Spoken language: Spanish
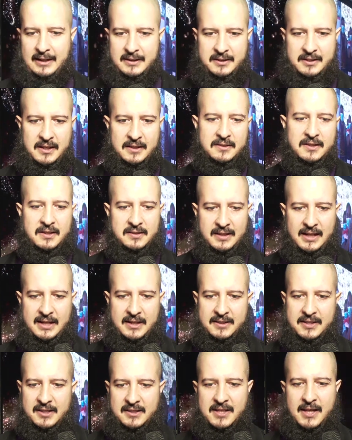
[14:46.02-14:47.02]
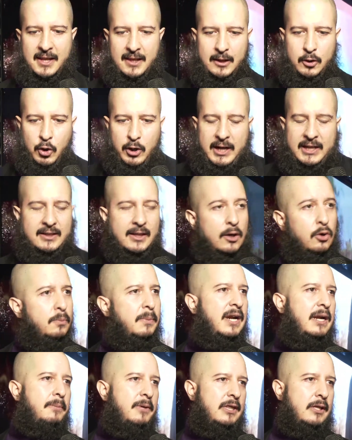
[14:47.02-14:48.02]
Existe esta necesidad de conectar
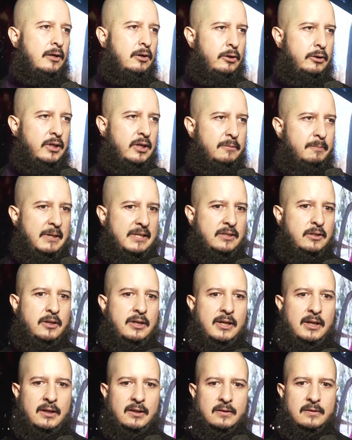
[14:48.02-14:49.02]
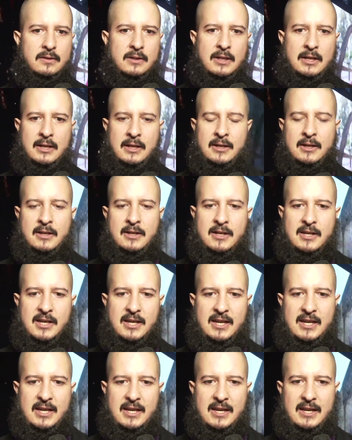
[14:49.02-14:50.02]
humanamente con otras personas.
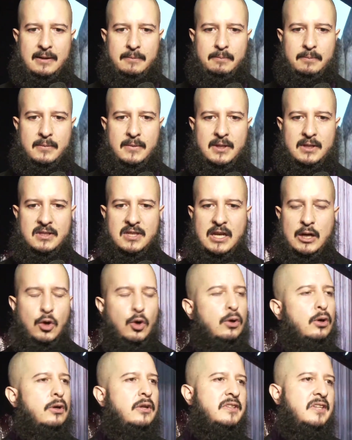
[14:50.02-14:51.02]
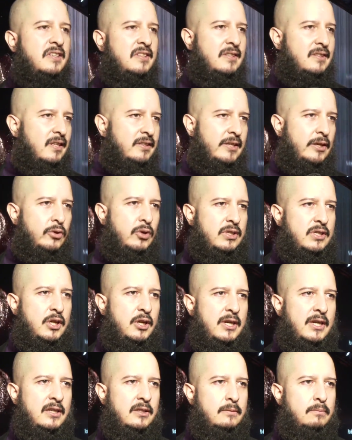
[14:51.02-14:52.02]
Y si no conoces esas
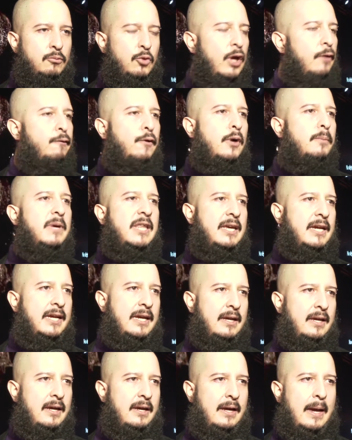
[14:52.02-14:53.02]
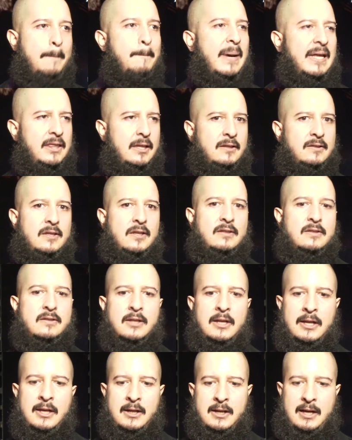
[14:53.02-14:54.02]
situaciones, no hay forma de que empatices.
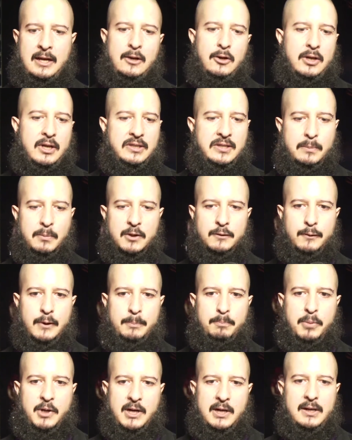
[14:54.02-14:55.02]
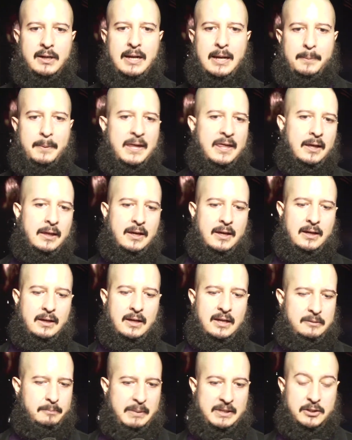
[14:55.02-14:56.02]
Y lo que hicimos fue poner la vida de
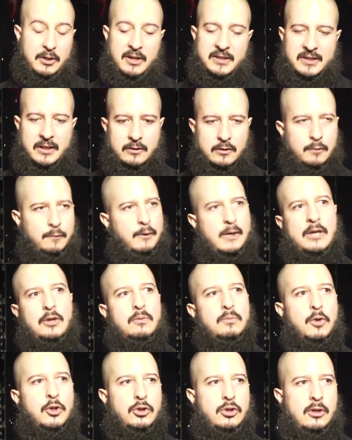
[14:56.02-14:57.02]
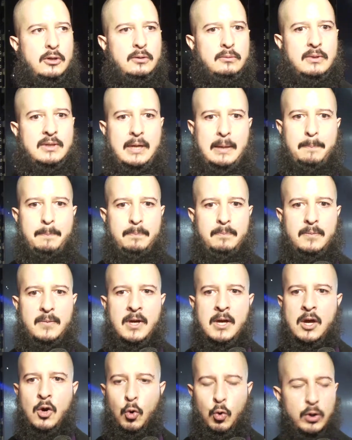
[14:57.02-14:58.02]
las personas que han sufrido un montón, que
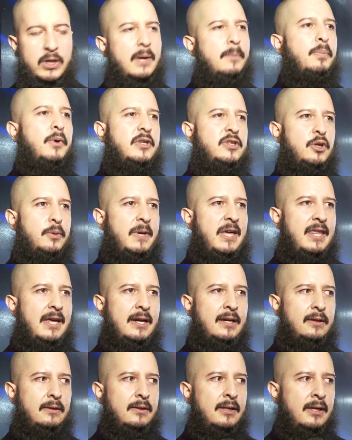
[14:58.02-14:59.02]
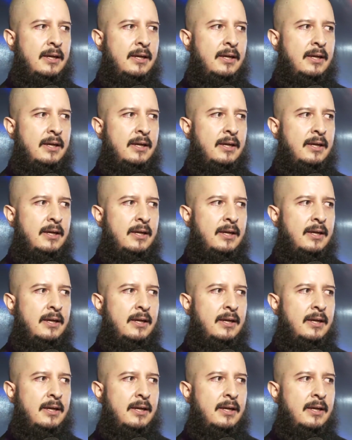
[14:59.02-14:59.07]
huyen por su vida,